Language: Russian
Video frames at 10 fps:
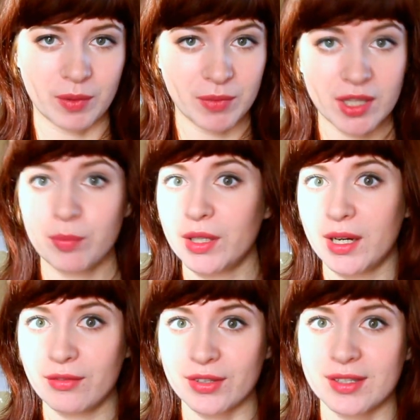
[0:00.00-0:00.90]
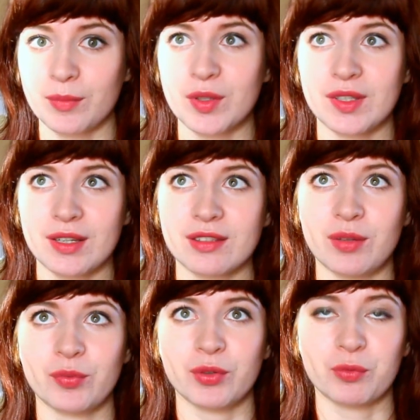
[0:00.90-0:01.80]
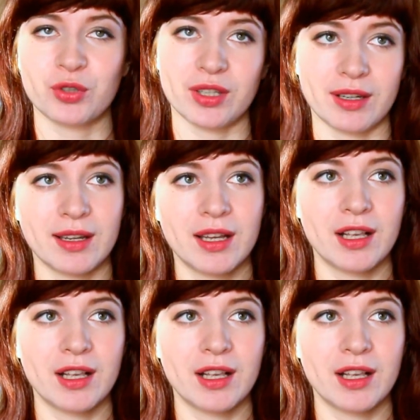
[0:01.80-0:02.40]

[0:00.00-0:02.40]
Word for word: И мне это понравилось, самое интересное, потому что